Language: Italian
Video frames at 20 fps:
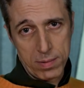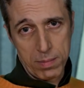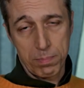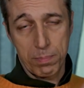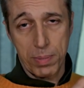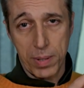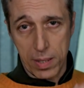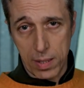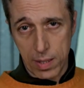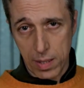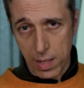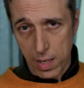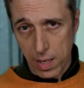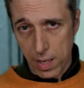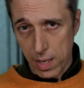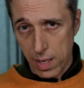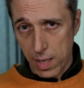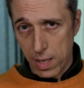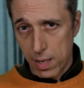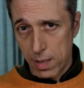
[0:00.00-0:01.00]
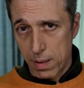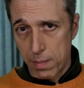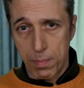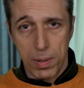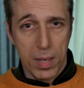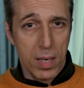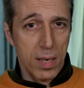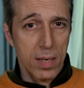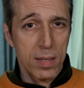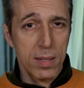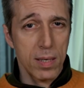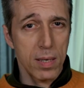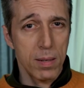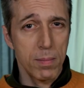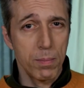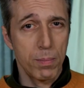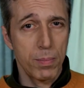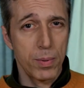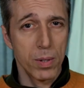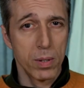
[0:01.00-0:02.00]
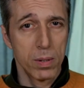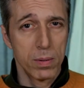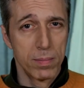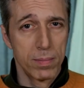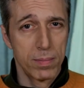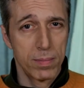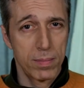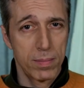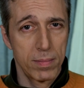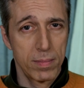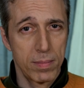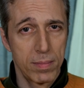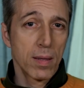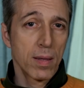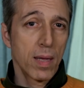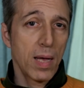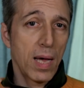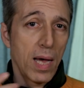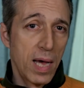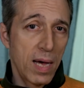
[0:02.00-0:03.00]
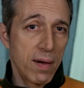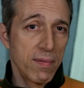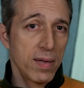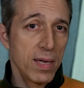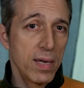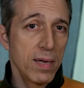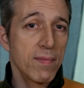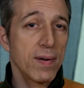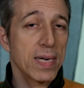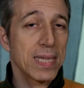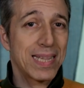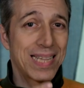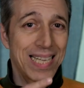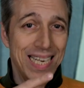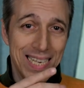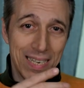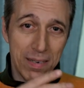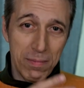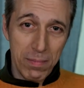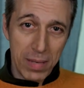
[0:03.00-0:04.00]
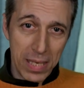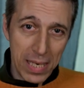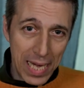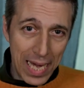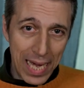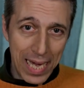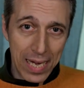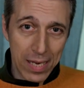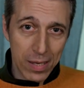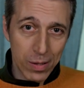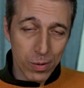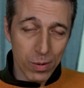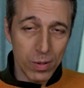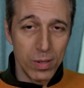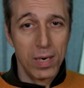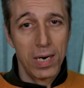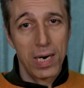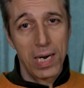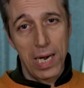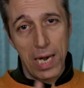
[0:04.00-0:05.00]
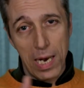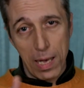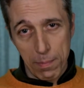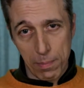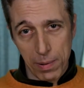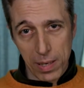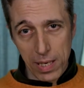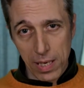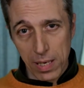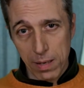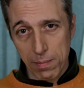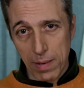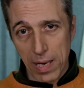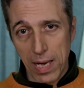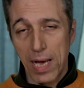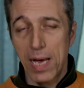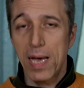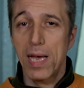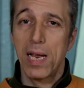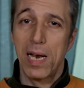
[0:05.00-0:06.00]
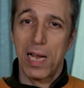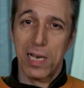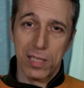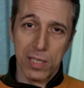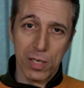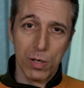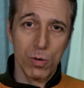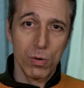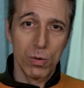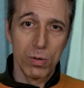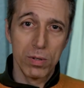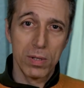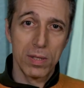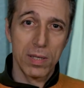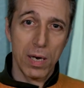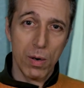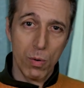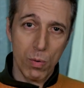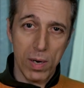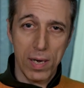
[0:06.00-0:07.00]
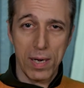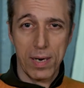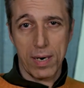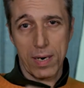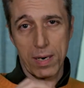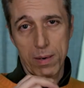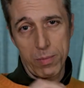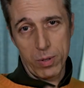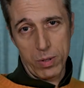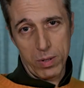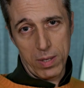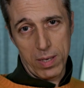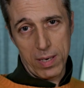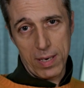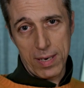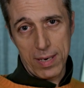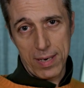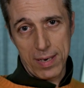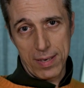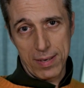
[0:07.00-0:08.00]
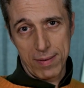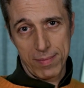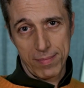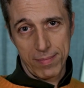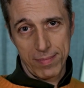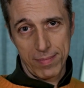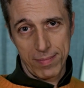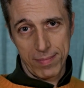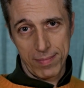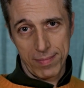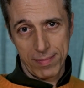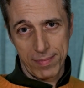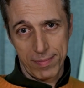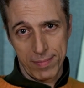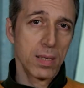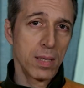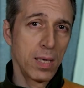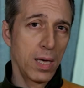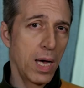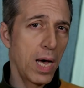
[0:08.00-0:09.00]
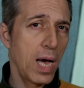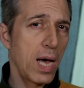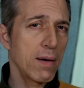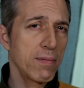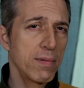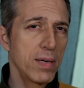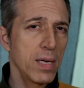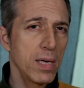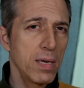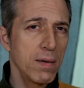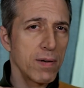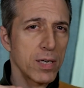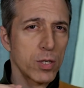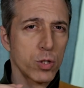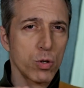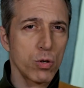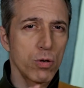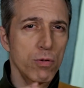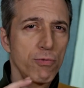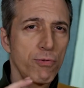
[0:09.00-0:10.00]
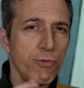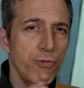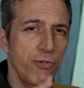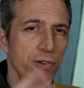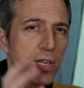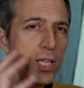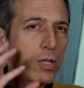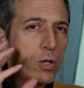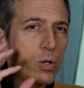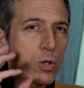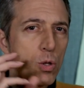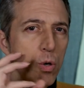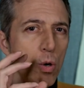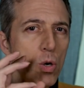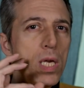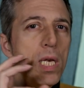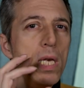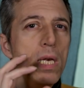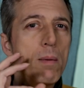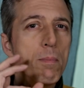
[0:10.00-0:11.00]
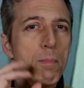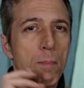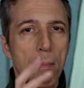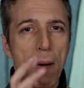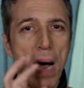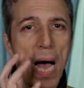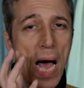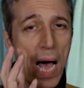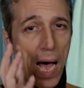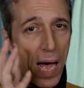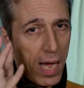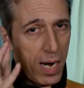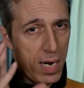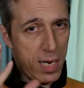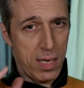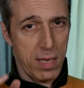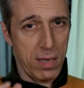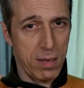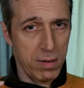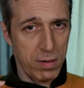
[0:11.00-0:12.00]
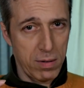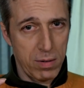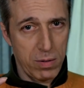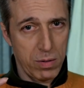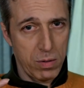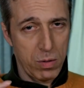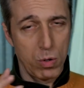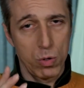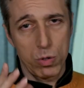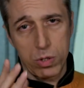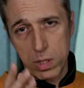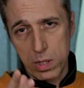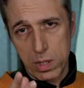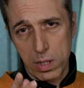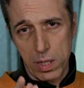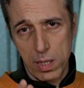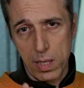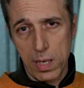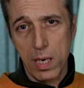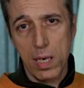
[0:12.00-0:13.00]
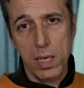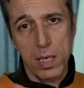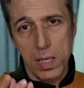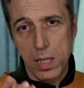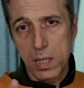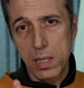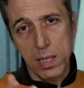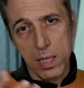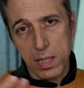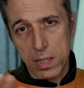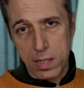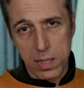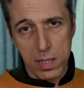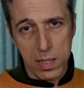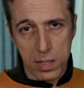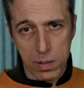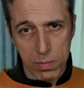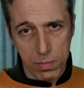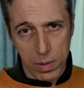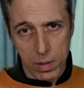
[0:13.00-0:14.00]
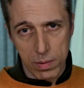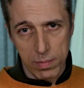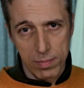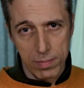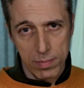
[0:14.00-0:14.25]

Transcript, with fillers: Perché, per esempio, aveva terminato la prima e la seconda guerra mondiale. Aveva sconfitto il male, ossia il nazismo.